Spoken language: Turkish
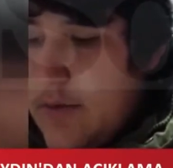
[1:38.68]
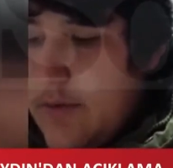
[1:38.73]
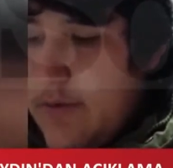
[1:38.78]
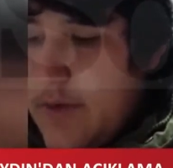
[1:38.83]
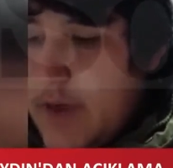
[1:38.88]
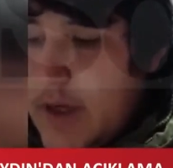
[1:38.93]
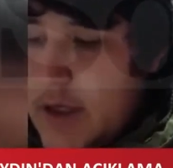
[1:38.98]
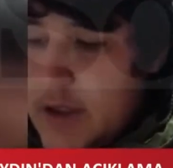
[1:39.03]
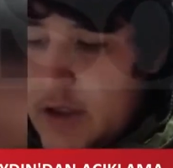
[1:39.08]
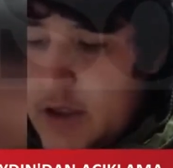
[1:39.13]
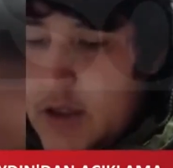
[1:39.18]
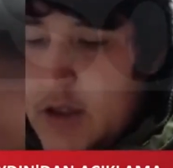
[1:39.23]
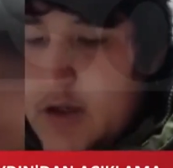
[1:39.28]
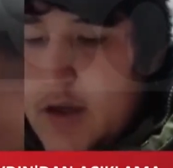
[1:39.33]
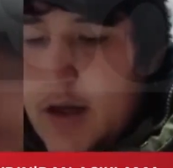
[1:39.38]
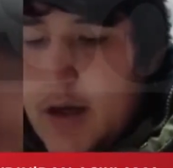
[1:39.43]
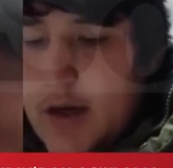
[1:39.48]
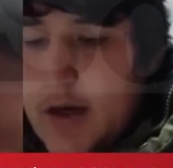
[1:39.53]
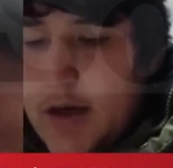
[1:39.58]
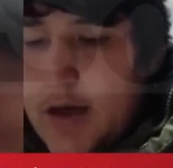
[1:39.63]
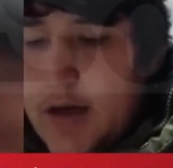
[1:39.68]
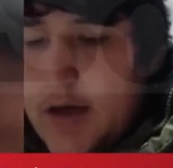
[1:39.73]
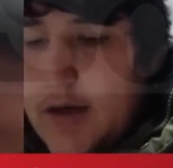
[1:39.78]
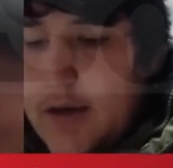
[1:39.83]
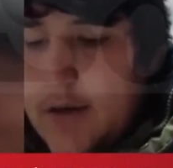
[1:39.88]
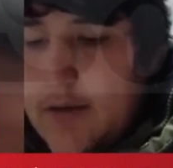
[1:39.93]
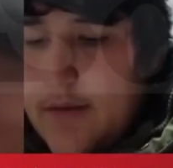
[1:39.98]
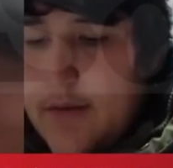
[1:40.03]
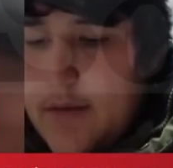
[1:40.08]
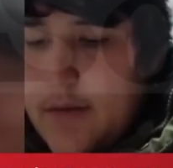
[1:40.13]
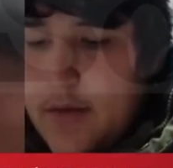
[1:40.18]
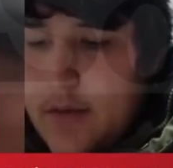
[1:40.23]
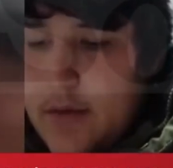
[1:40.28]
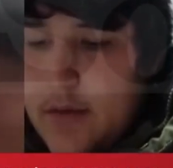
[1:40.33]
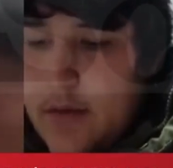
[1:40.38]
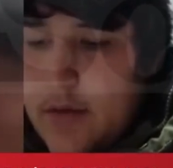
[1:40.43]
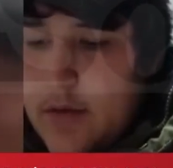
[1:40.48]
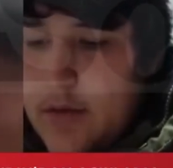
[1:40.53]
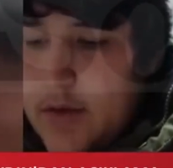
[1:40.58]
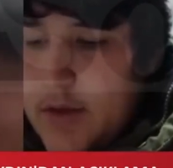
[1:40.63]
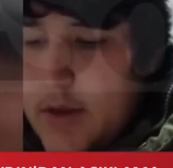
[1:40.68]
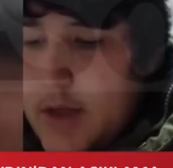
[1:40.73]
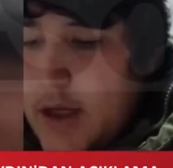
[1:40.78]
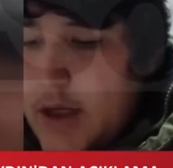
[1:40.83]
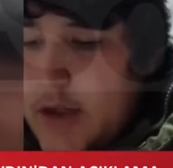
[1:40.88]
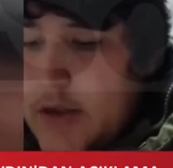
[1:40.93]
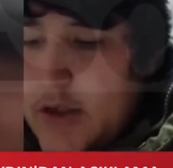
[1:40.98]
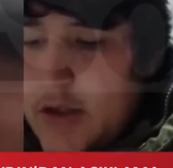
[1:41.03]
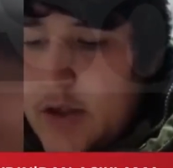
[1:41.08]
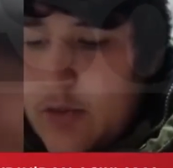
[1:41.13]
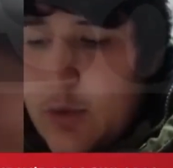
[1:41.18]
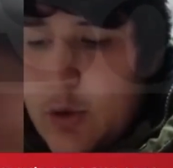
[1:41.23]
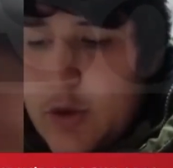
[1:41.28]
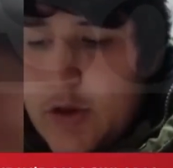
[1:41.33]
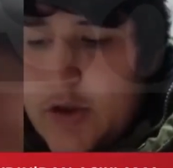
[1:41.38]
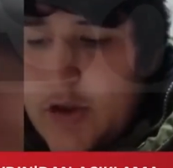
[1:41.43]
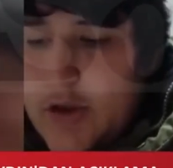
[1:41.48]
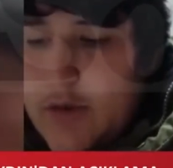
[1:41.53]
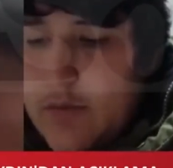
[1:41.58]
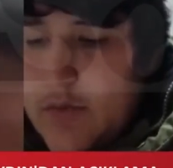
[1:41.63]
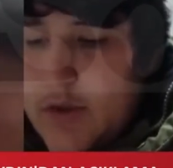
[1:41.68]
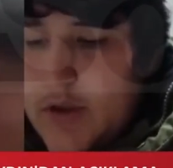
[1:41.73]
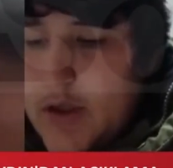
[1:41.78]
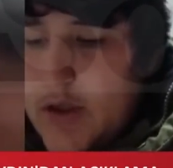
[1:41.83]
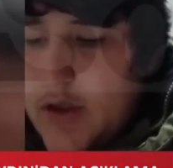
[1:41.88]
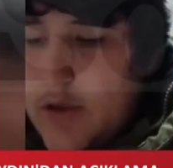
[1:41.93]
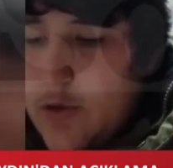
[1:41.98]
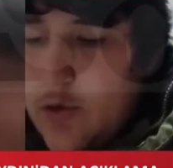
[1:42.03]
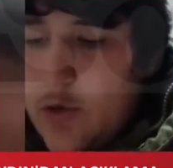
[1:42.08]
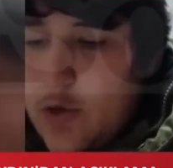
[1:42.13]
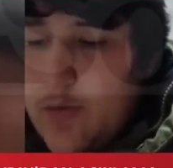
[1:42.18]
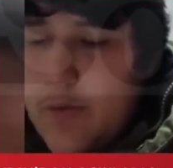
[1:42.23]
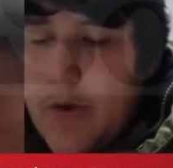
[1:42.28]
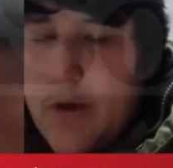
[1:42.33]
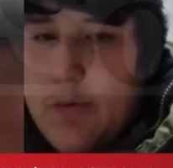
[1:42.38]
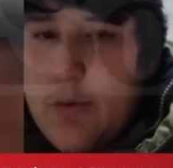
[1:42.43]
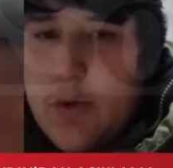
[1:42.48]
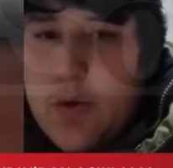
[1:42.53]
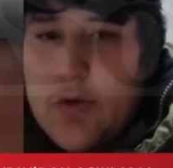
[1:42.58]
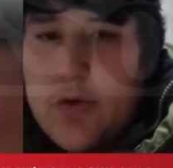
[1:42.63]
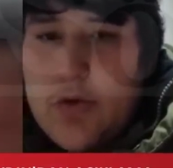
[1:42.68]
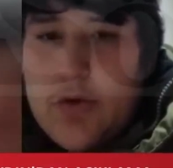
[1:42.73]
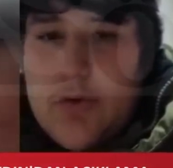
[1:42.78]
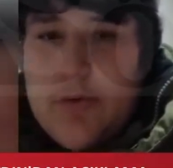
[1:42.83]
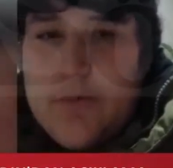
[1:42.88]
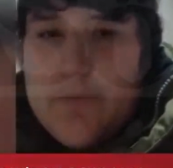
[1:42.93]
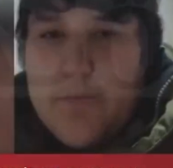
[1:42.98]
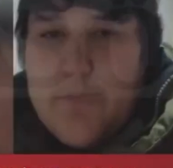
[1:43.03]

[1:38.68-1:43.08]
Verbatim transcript: vereceği karara gerçeği bulacağımıza hiç şüphem yoktur.